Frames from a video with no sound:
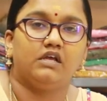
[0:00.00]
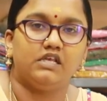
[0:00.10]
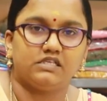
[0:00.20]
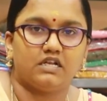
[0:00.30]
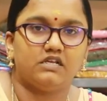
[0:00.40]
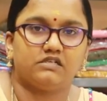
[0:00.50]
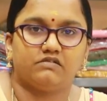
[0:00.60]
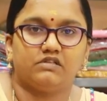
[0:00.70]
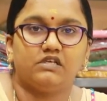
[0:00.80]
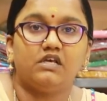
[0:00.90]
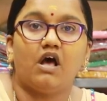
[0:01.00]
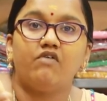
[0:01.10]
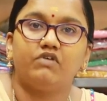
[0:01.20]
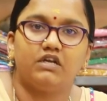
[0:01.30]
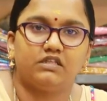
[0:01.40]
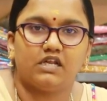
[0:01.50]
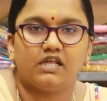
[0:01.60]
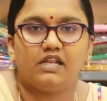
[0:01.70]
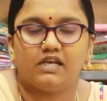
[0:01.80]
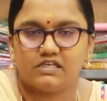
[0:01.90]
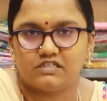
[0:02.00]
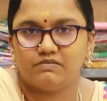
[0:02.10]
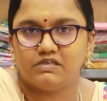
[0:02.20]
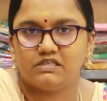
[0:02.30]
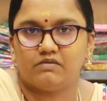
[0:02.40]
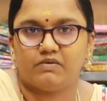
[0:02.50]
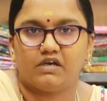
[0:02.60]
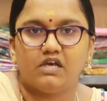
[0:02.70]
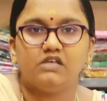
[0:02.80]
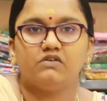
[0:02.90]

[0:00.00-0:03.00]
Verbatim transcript: ரீசெல்லர்ஸ் வந்து அவங்களுக்கு தான் நிறைய கஸ்டமர்ஸ் இருப்பாங்க